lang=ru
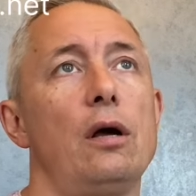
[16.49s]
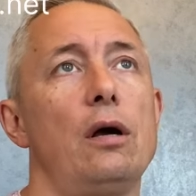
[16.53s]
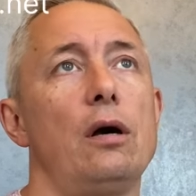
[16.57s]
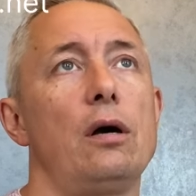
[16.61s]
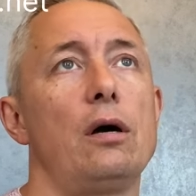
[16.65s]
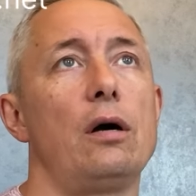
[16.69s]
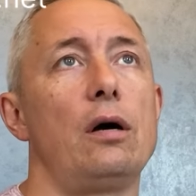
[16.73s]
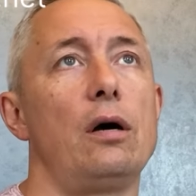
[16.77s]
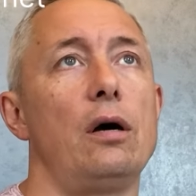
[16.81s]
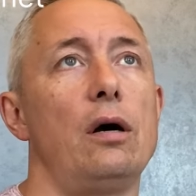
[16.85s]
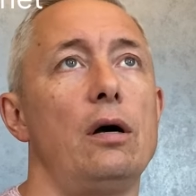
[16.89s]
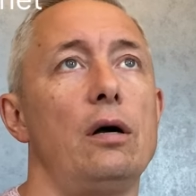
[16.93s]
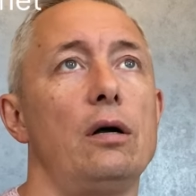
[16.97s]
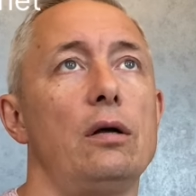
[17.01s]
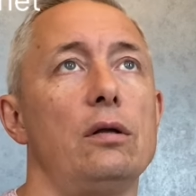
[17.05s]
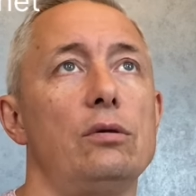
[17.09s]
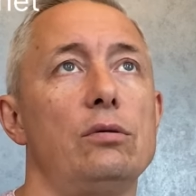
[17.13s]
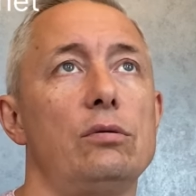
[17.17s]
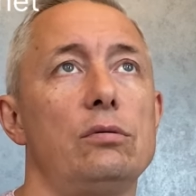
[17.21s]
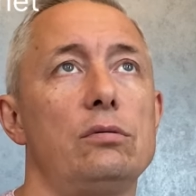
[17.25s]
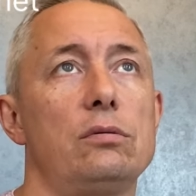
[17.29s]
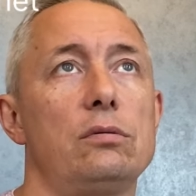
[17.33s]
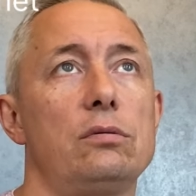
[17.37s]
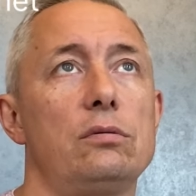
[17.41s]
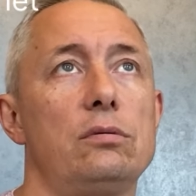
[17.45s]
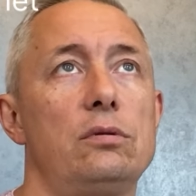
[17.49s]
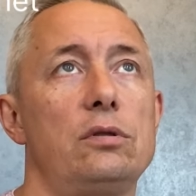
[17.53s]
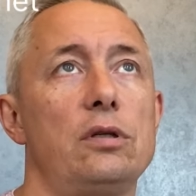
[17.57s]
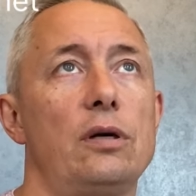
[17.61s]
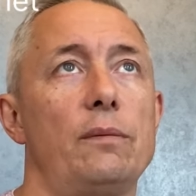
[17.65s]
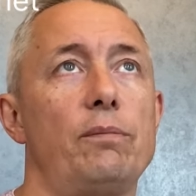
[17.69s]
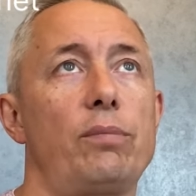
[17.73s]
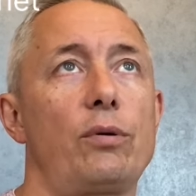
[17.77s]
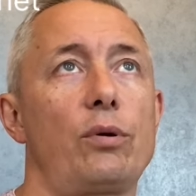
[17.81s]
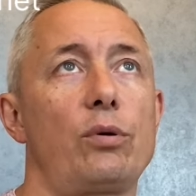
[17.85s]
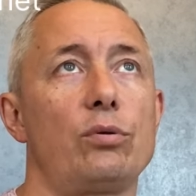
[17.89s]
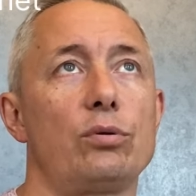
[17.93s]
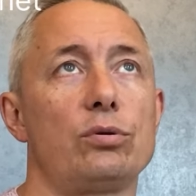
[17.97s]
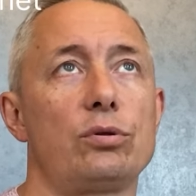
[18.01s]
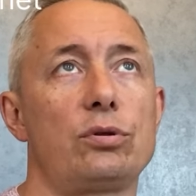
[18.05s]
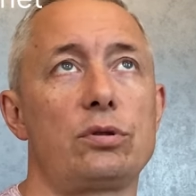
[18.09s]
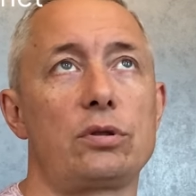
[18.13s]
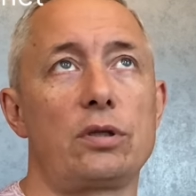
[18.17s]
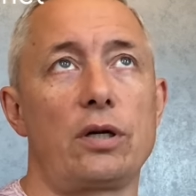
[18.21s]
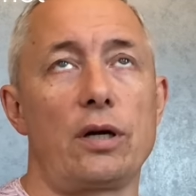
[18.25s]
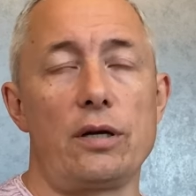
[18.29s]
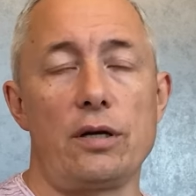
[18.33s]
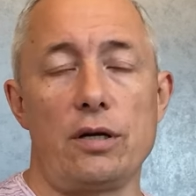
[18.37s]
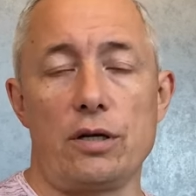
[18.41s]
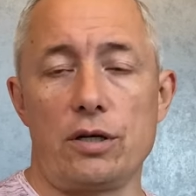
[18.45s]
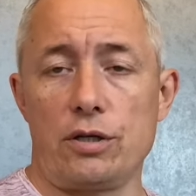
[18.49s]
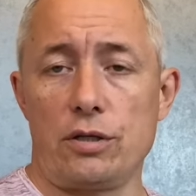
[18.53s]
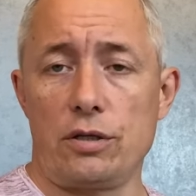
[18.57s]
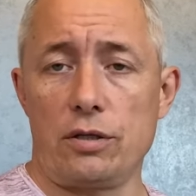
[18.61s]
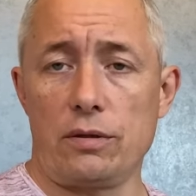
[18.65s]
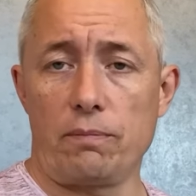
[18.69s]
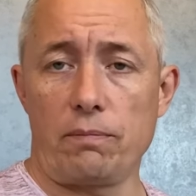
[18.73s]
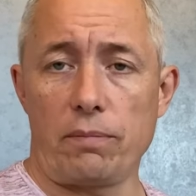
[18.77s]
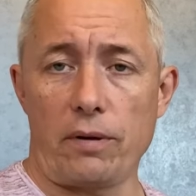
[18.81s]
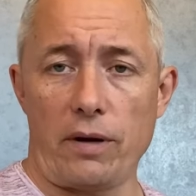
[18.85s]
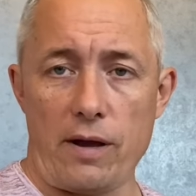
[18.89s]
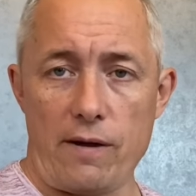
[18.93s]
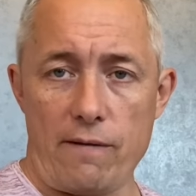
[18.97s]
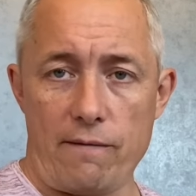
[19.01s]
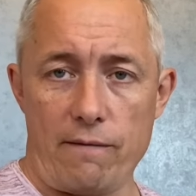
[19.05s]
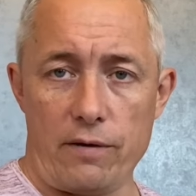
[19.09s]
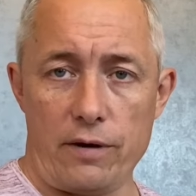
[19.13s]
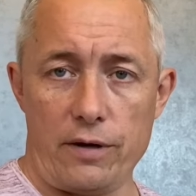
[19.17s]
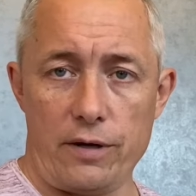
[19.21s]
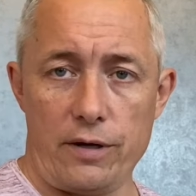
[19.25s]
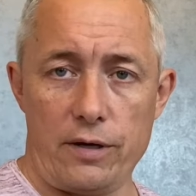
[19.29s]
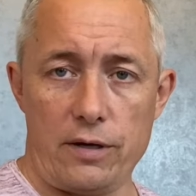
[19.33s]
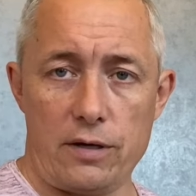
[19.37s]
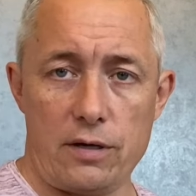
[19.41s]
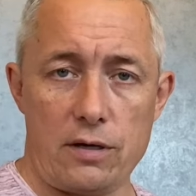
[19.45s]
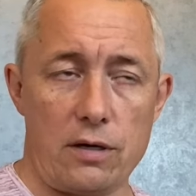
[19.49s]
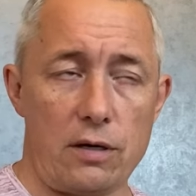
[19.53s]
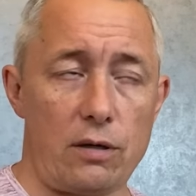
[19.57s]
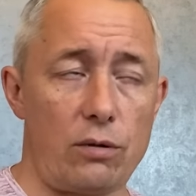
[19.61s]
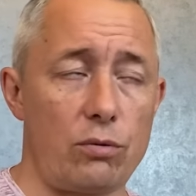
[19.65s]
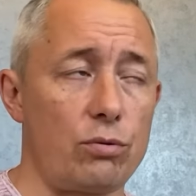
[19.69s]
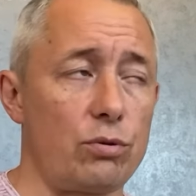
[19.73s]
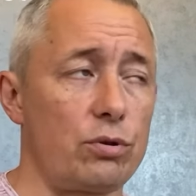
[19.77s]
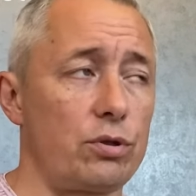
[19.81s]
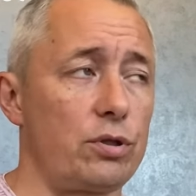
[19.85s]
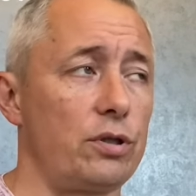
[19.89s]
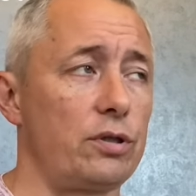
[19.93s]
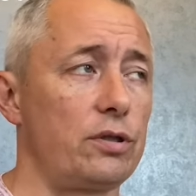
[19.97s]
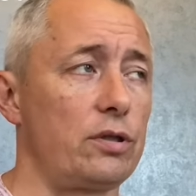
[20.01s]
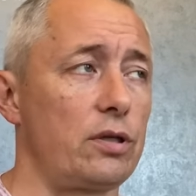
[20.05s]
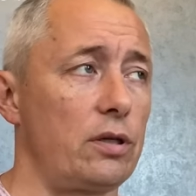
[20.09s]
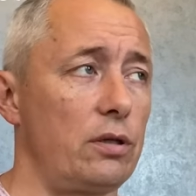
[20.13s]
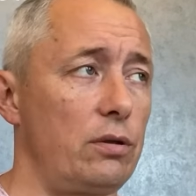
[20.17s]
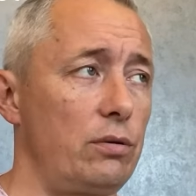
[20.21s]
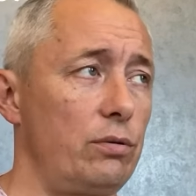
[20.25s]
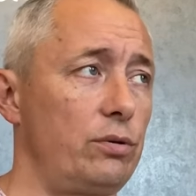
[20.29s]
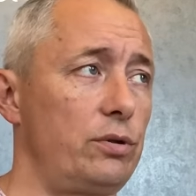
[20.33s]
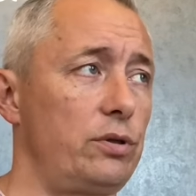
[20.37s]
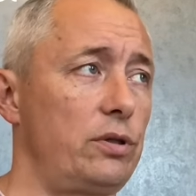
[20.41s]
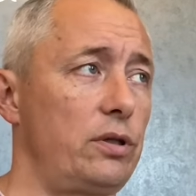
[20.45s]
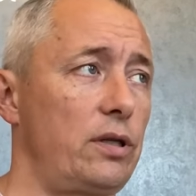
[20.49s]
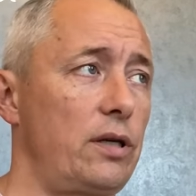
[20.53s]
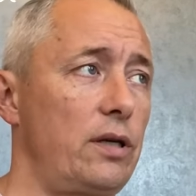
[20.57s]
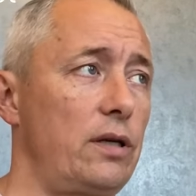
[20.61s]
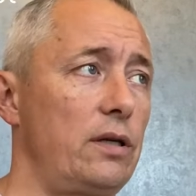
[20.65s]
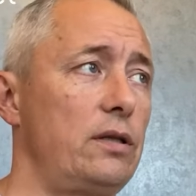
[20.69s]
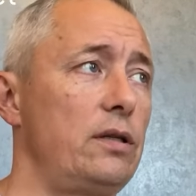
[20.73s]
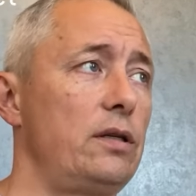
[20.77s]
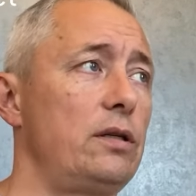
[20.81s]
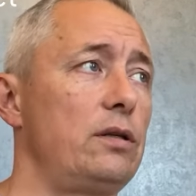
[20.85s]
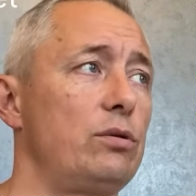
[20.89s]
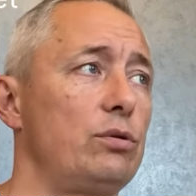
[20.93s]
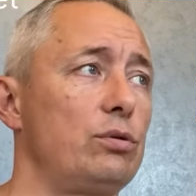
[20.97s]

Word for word: А, ну, запрос, конечно, правильный и хороший, с одной стороны,